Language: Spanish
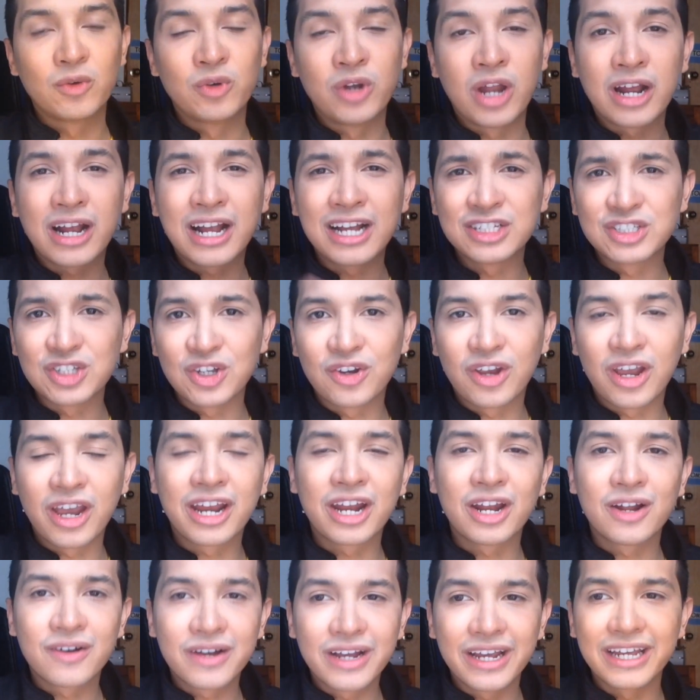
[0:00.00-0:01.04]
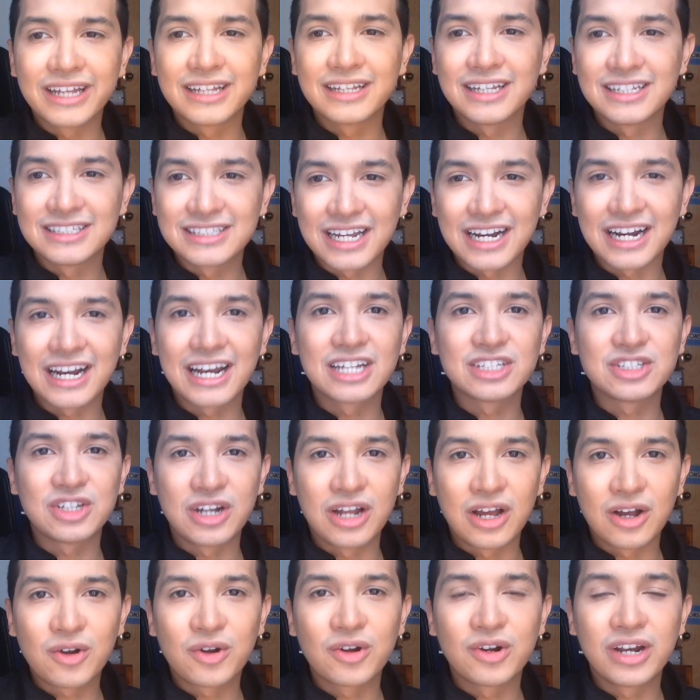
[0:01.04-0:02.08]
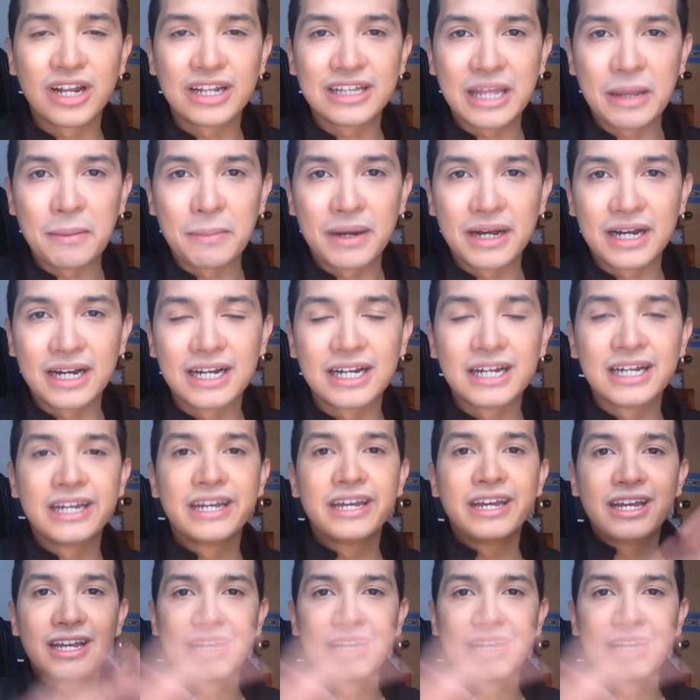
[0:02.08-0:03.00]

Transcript: una canción que creo que está relacionada con el tema